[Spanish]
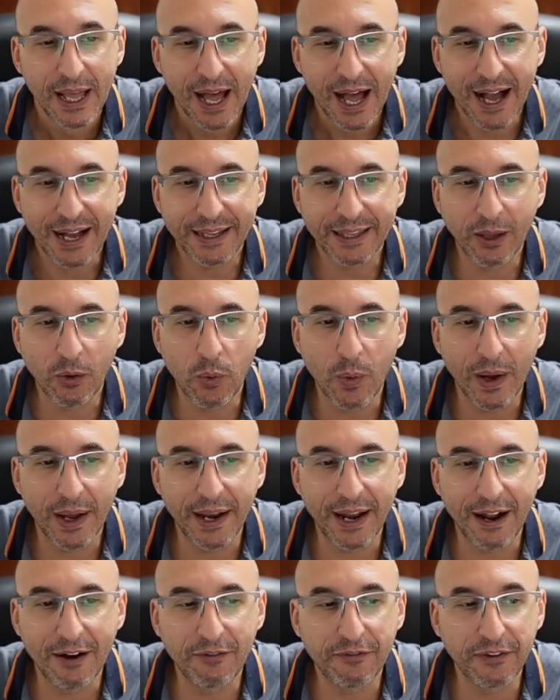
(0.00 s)
Aquí
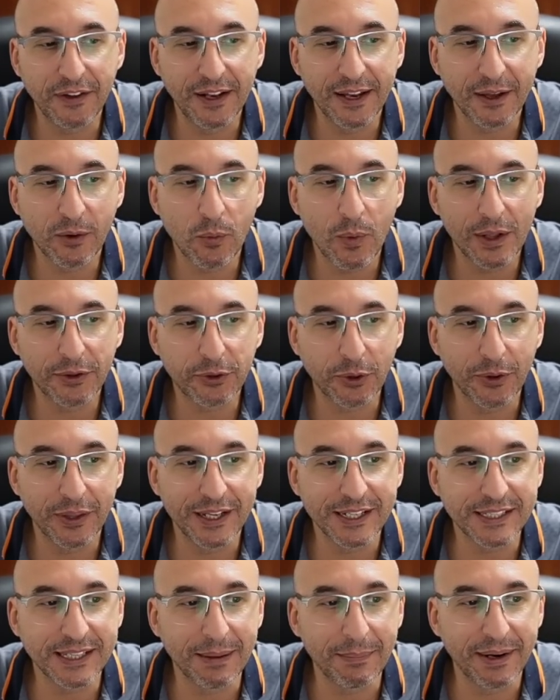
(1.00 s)
juegan alfil E4, de
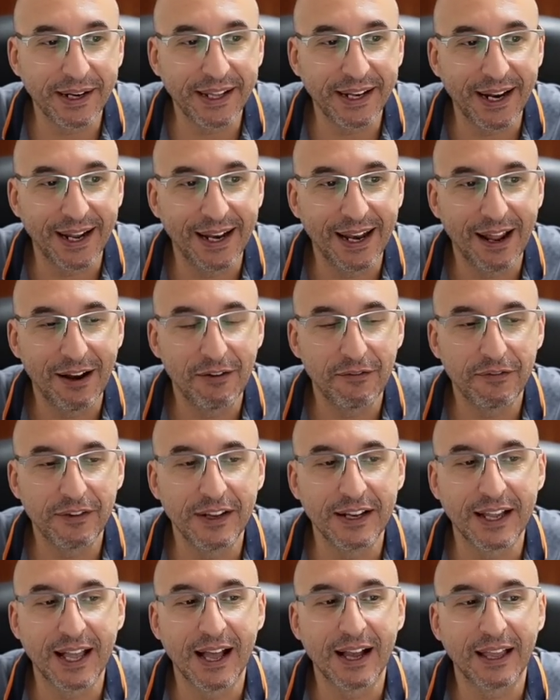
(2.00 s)
esta manera el
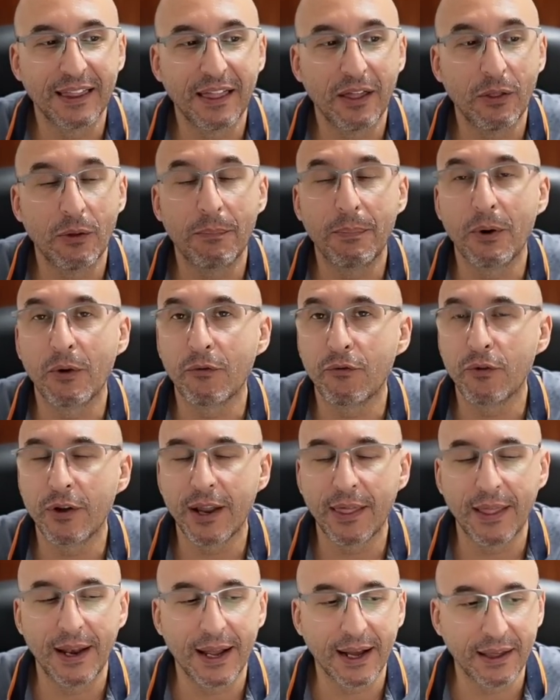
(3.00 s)
alfil que ha quedado por fuera
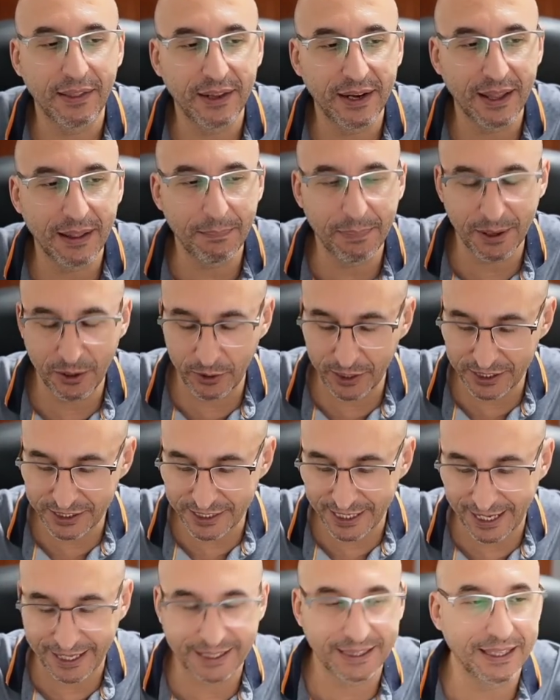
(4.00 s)
de la cadena de peones
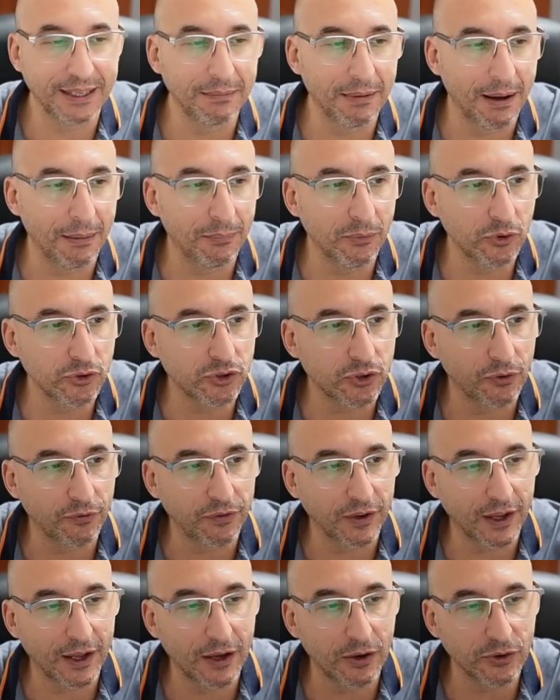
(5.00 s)
se activa mucho.
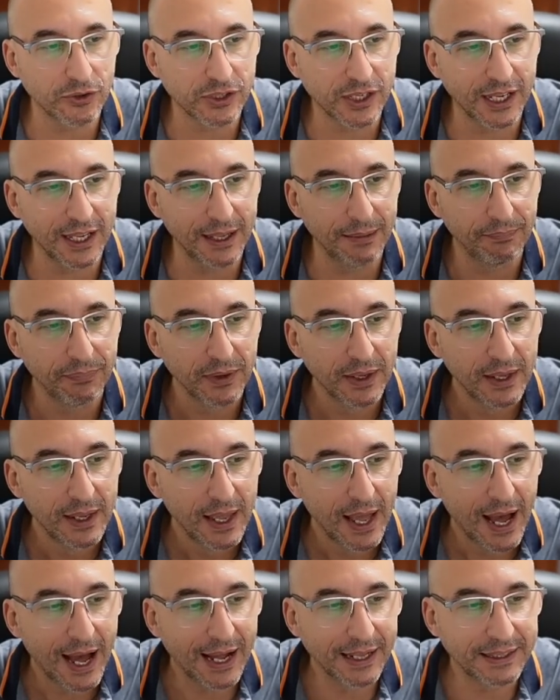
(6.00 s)
Fijaos qué
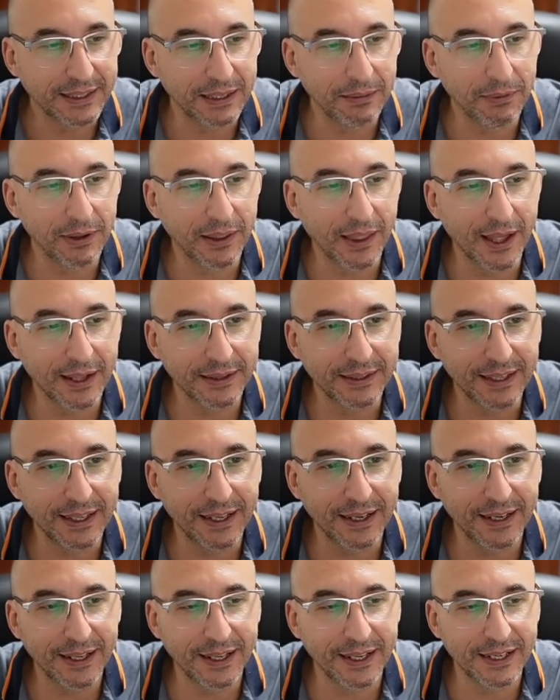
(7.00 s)
actividad
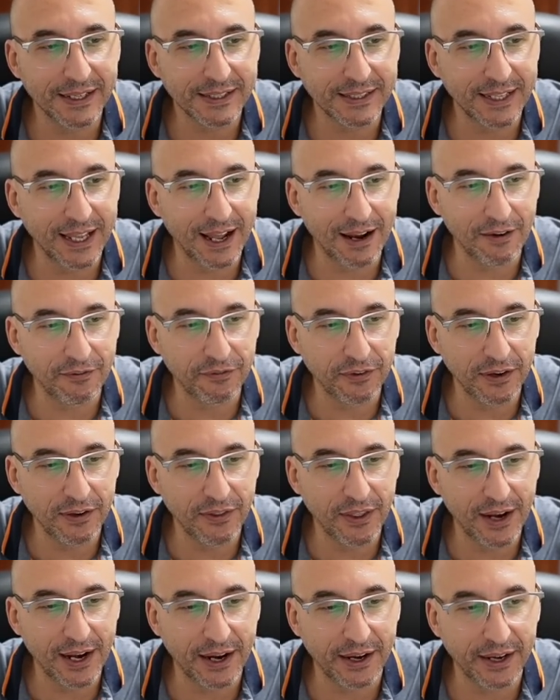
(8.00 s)
tiene este alfil
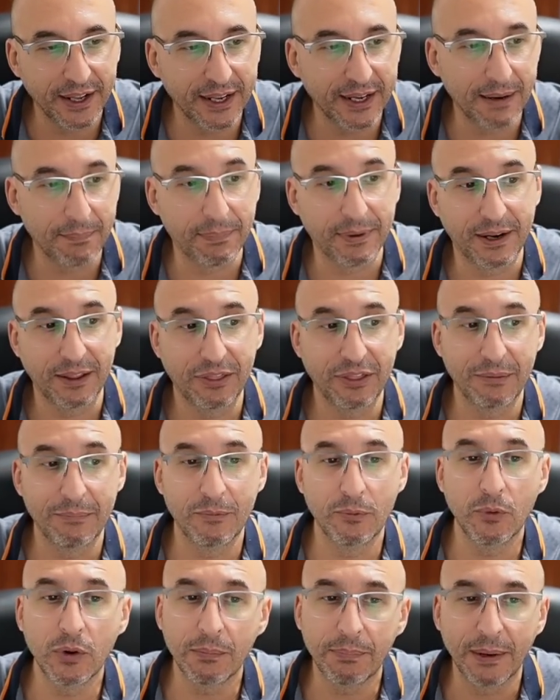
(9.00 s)
de las negras, parece
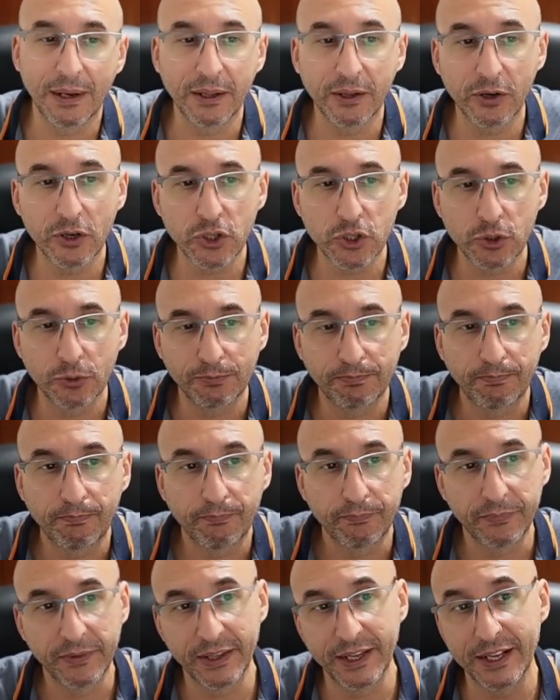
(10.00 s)
muy peligroso.
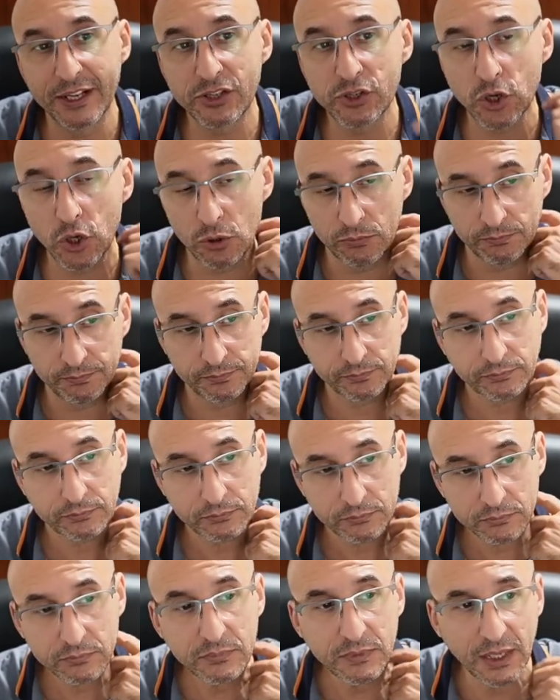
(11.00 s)
De hecho,
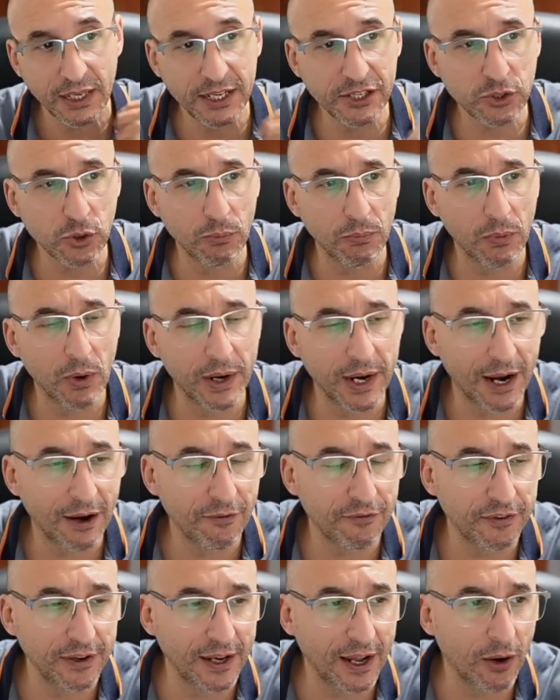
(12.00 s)
es un buen
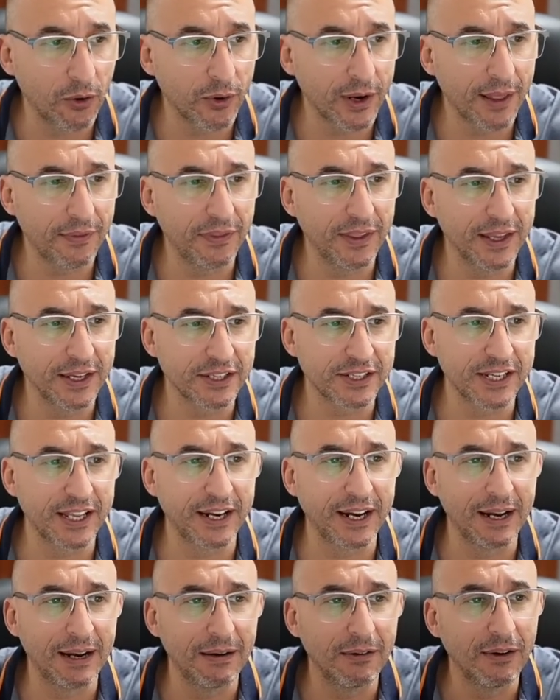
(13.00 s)
alfil ahora de ser
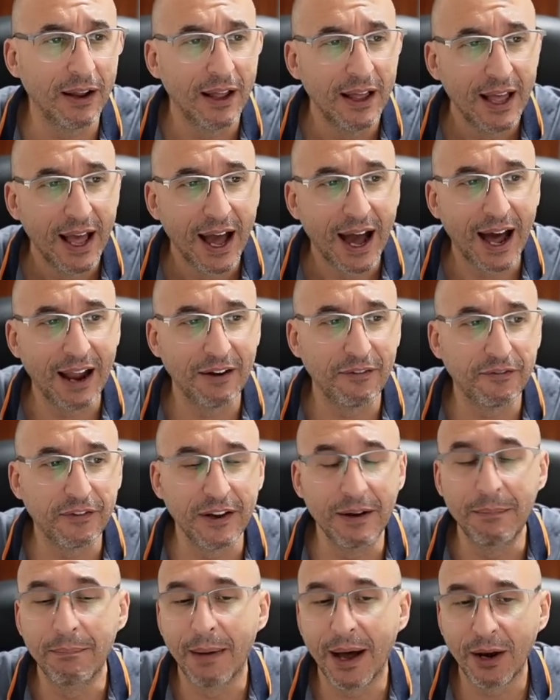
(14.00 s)
el
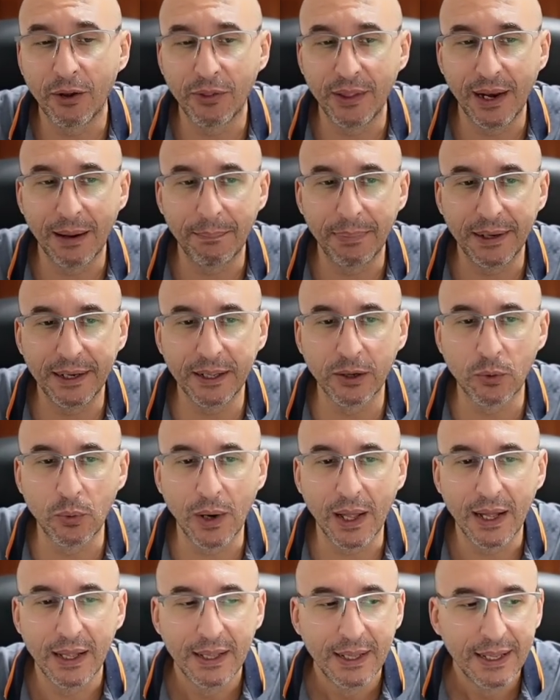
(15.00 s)
alfil malo de la
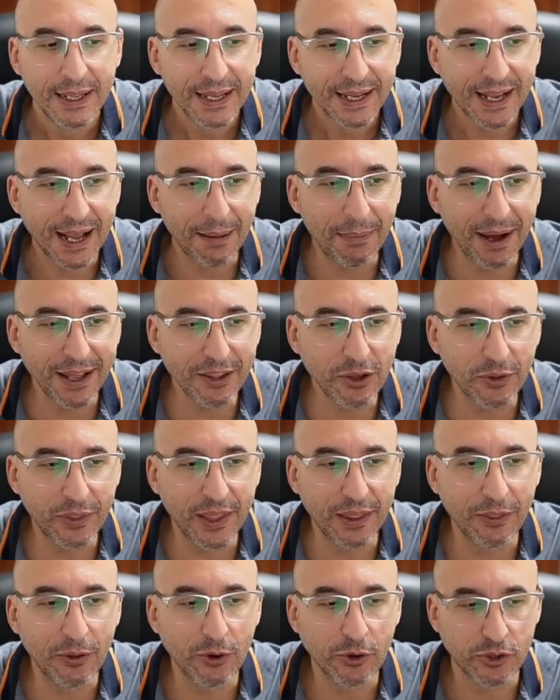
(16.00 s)
película. Caballo
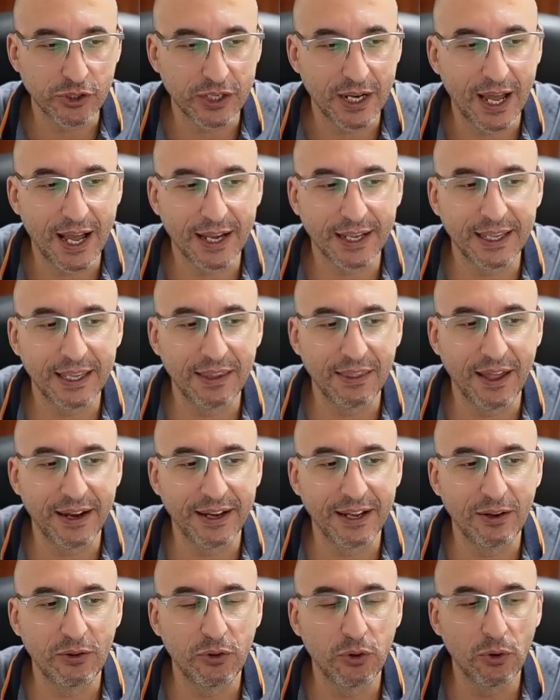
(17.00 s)
de 2. Aquí
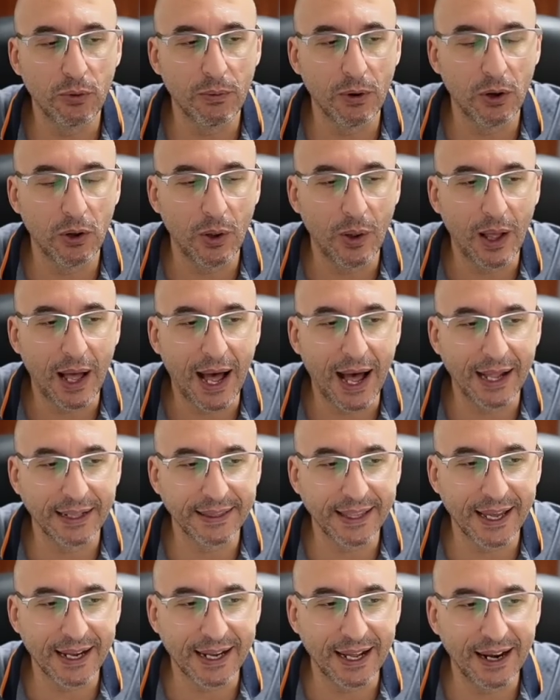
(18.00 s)
Daniel Dubo
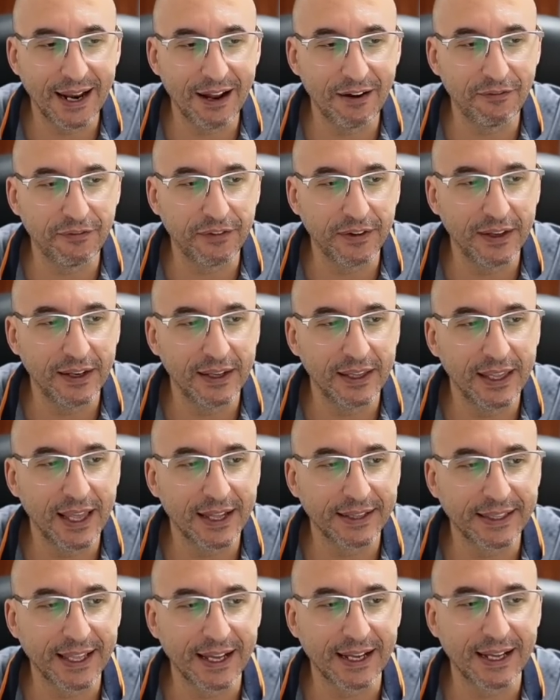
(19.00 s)
ataca al alfil y
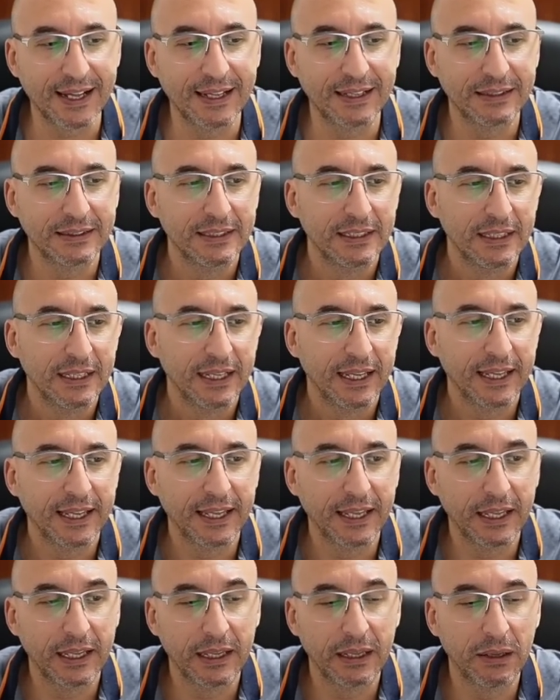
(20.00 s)
ataca
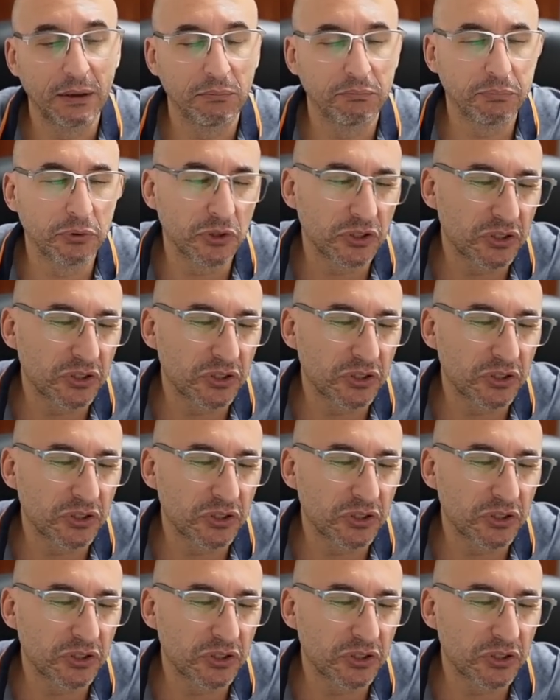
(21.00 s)
eh, pues